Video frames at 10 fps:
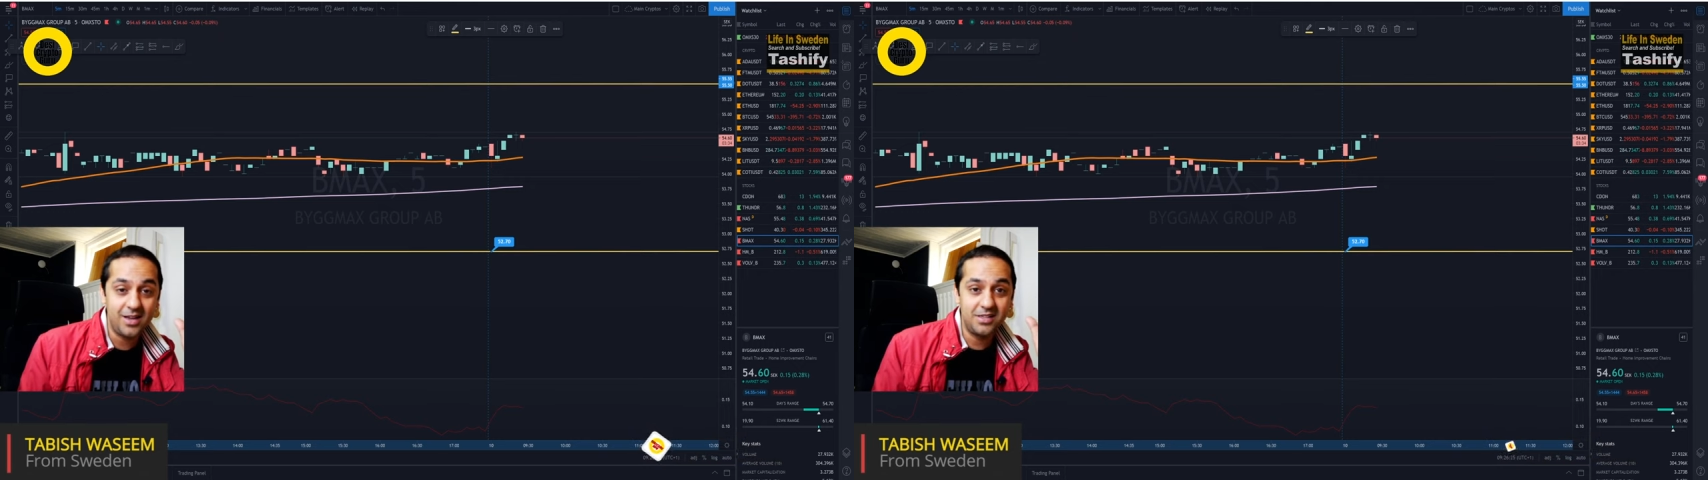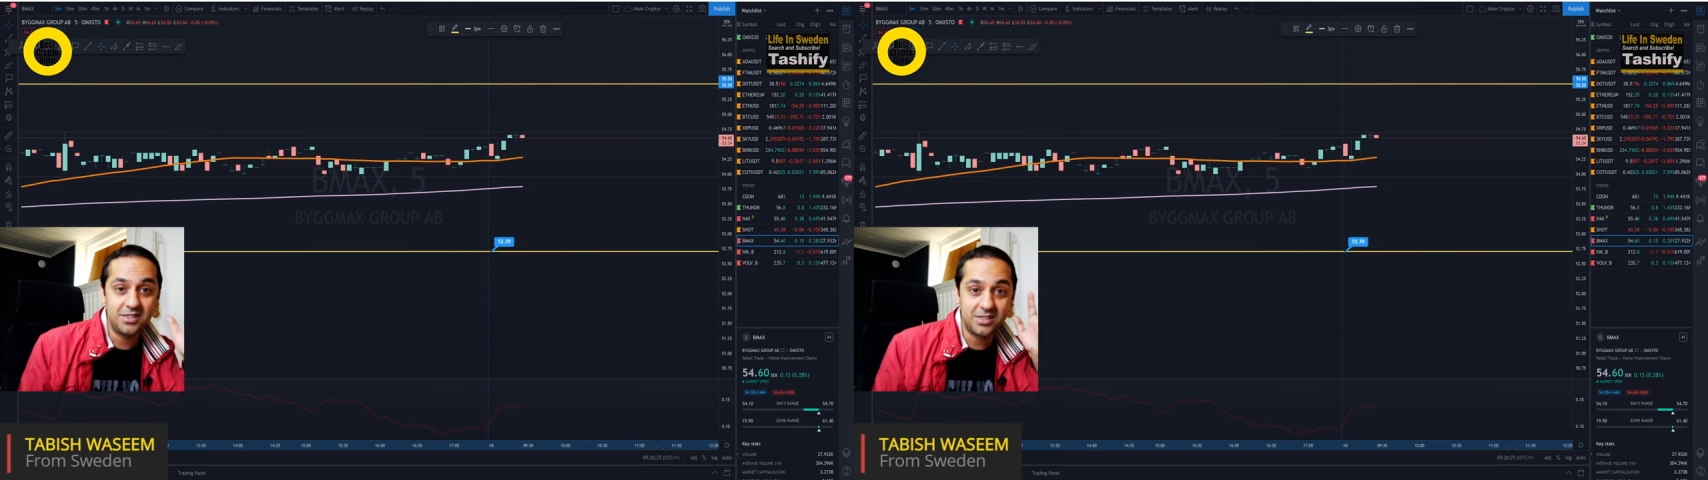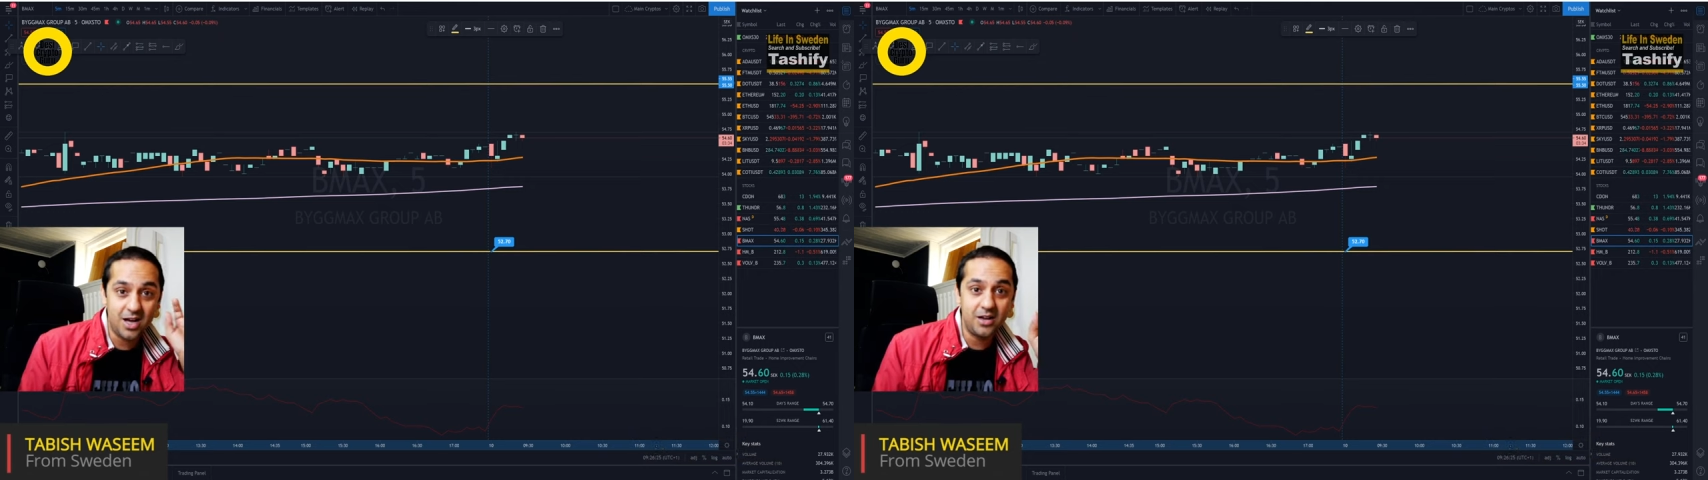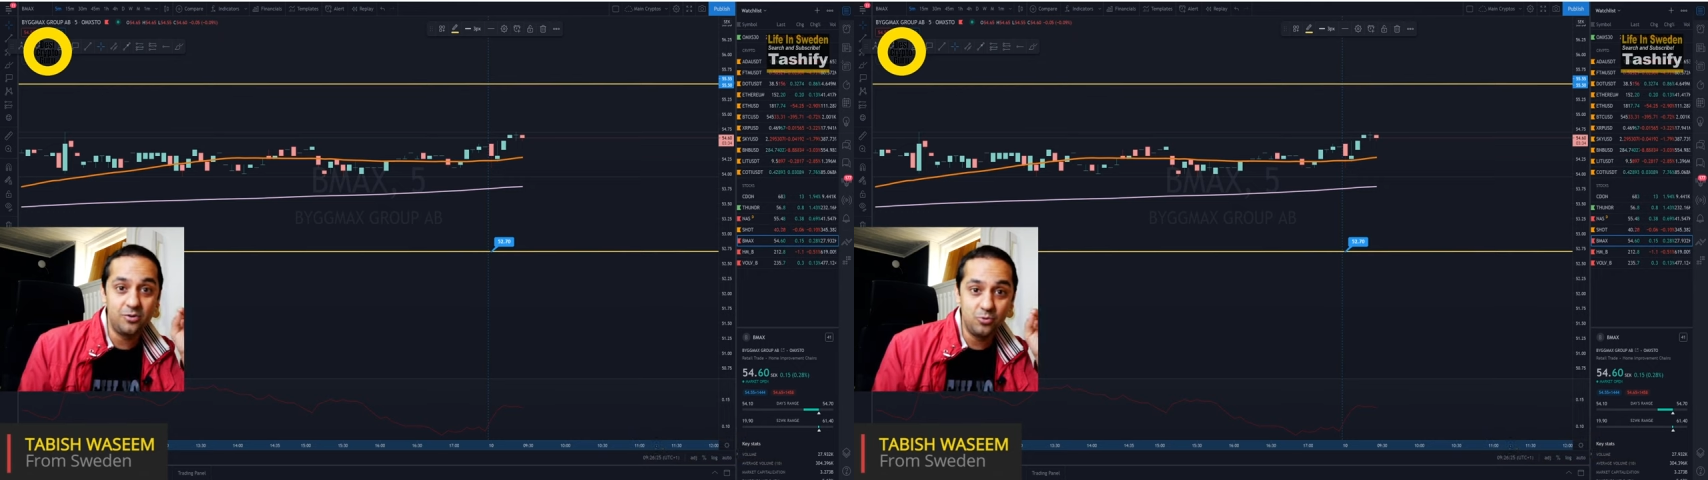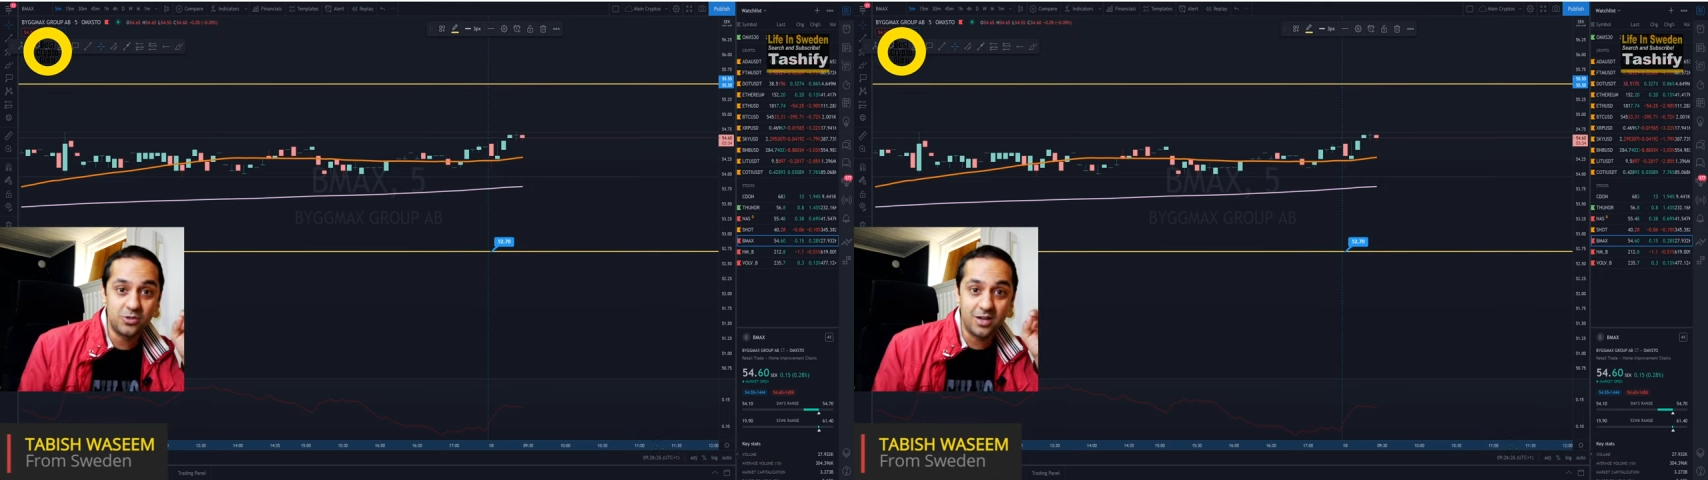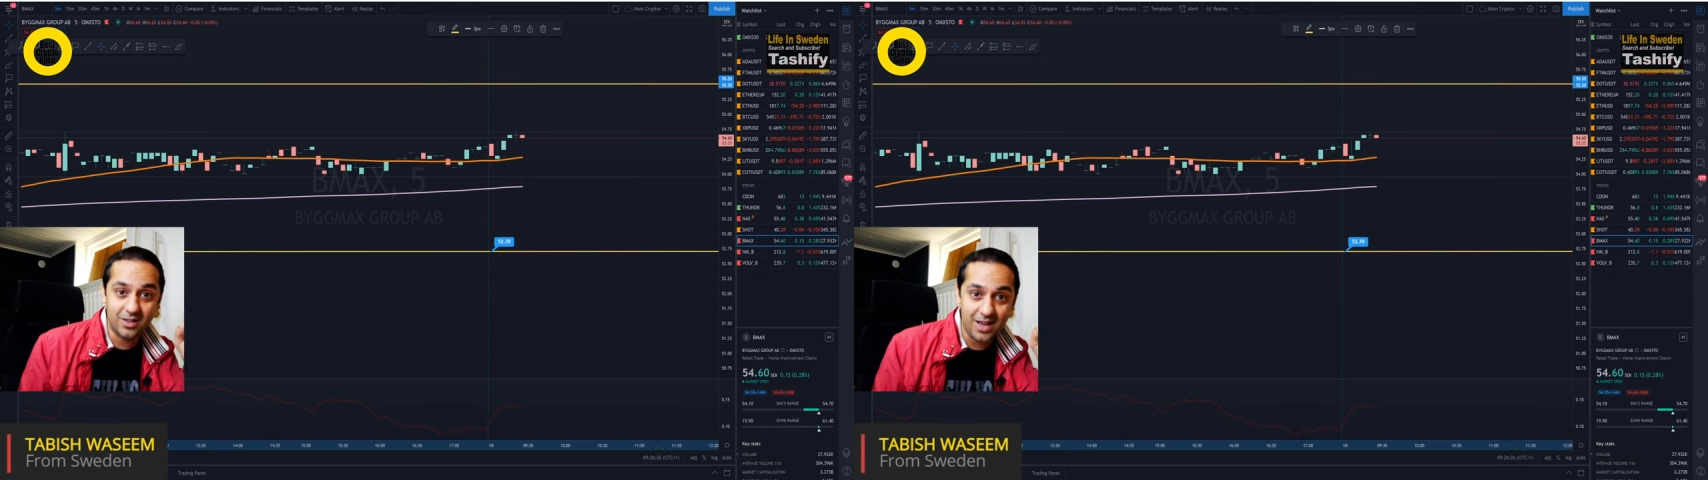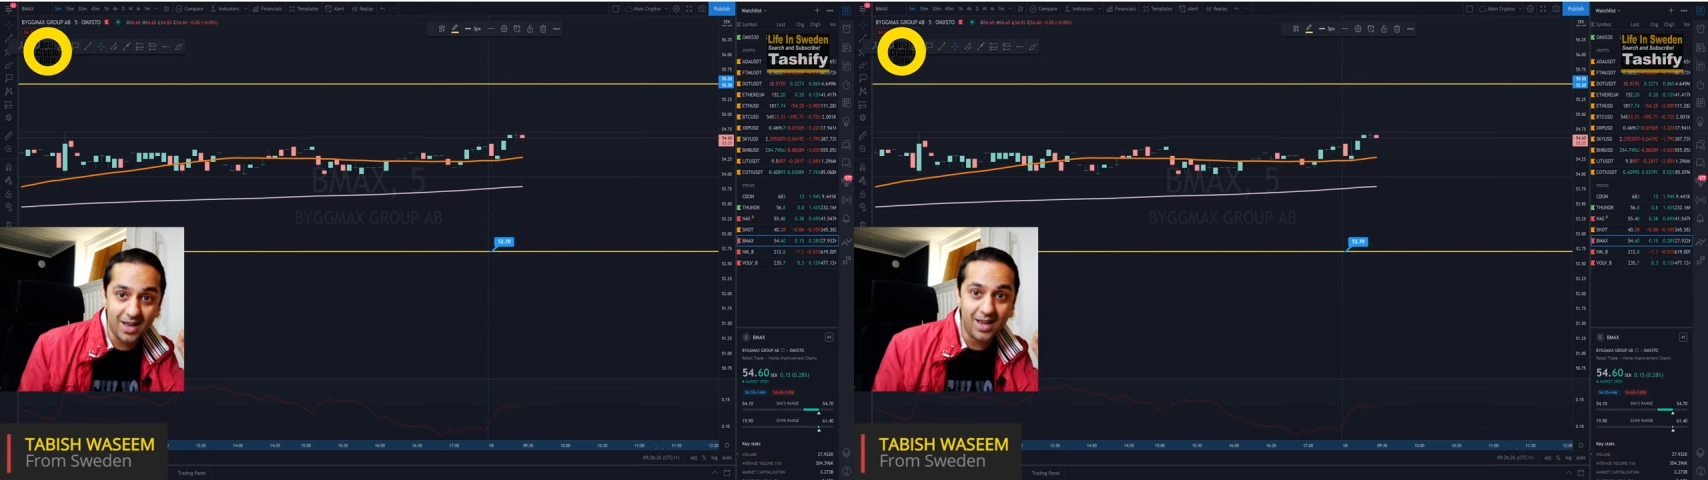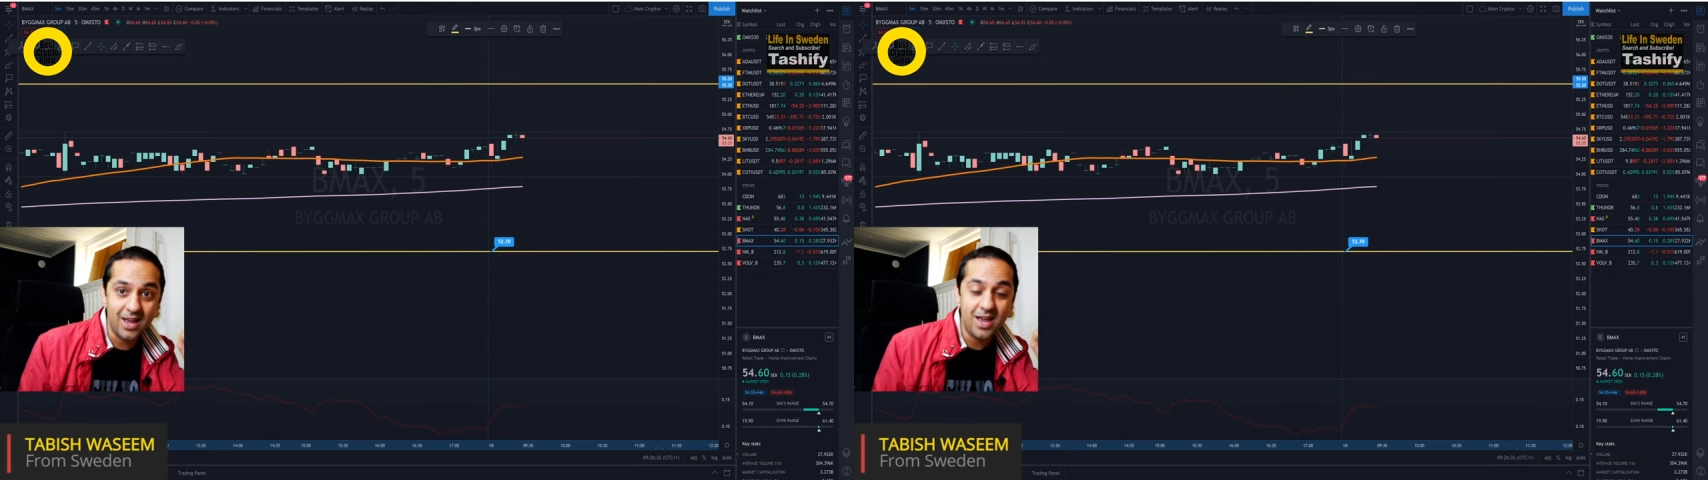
इंसान लूज़ करता है